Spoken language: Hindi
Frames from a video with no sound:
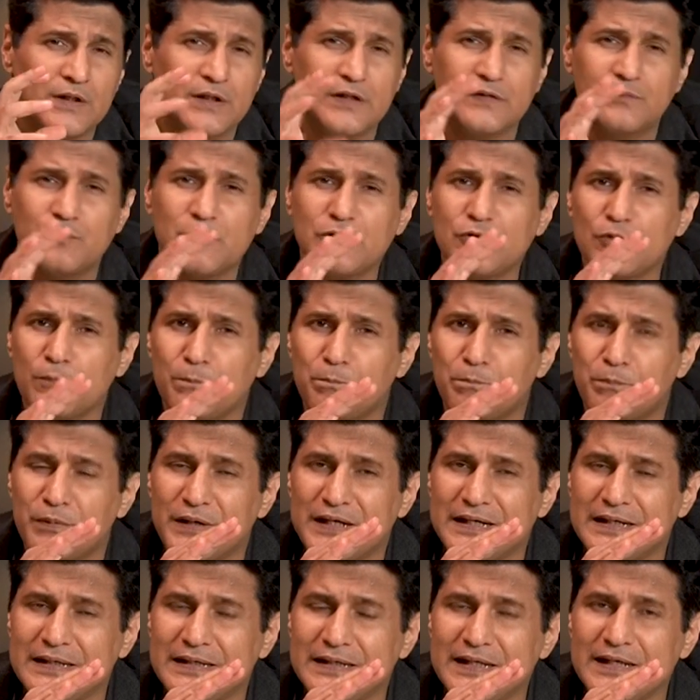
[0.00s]
इसमें जो
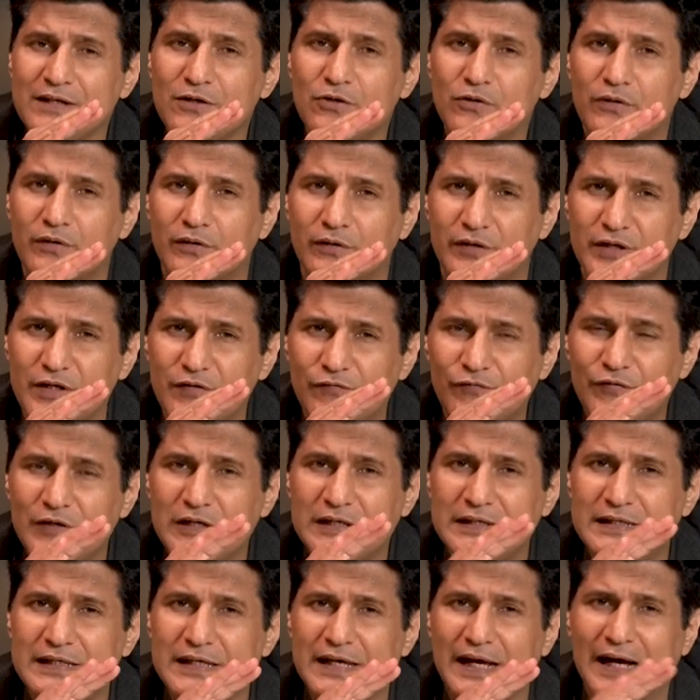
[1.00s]
प्रिंटिंग और
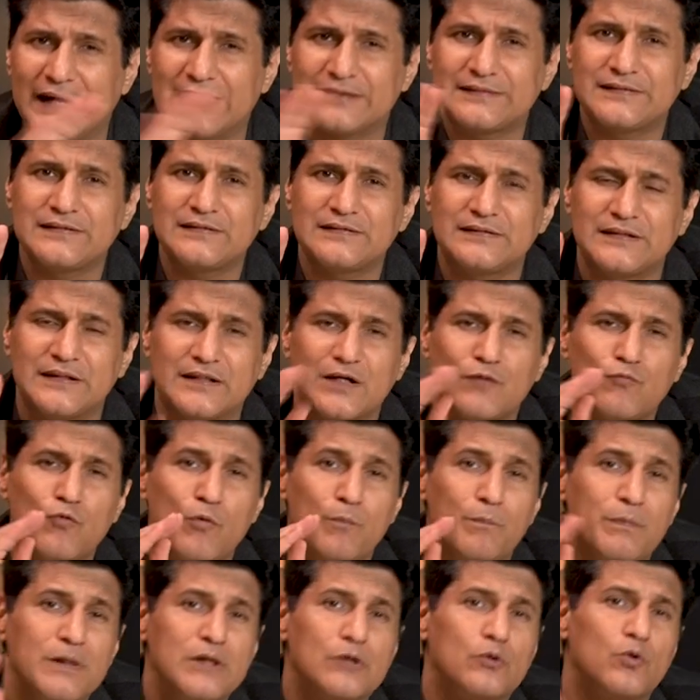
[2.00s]
रीफिल की हैसल्स हैं ना वो
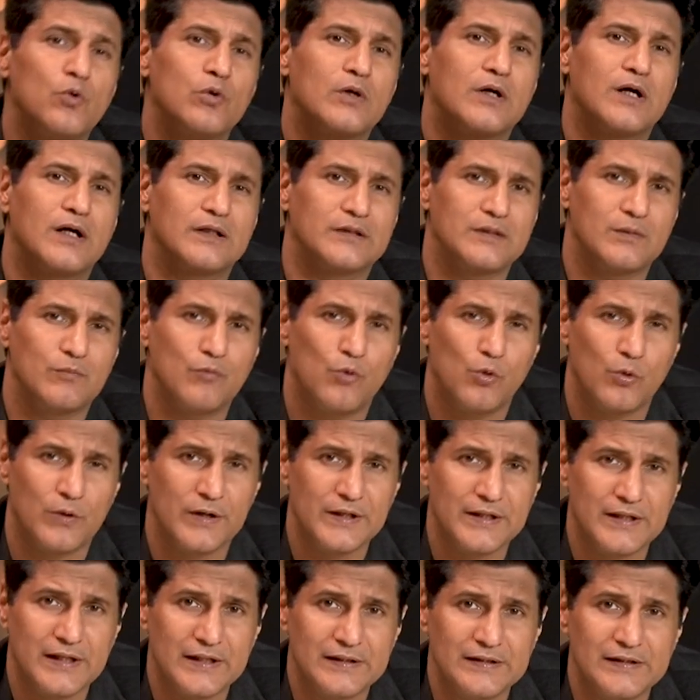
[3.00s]
बिल्कुल ख़त्म हो
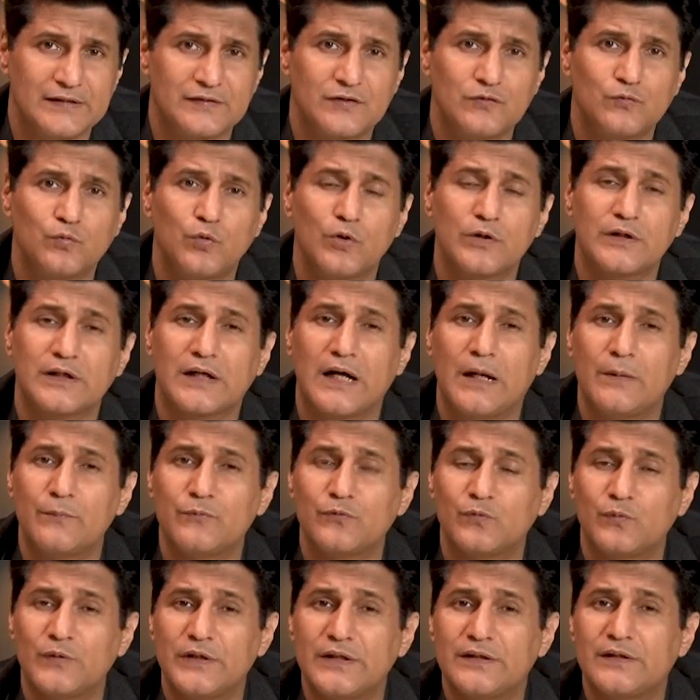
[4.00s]
गई हैं दिस इज़ व्हाट
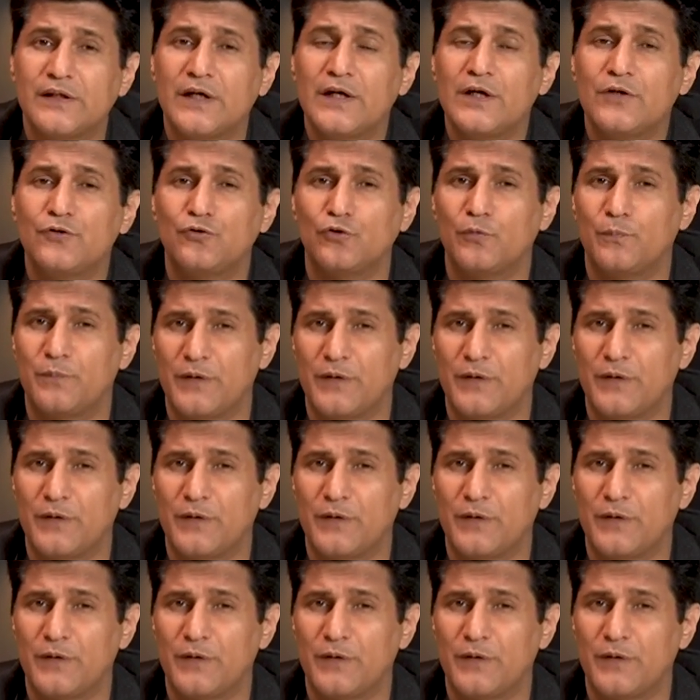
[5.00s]
कम्स विद जो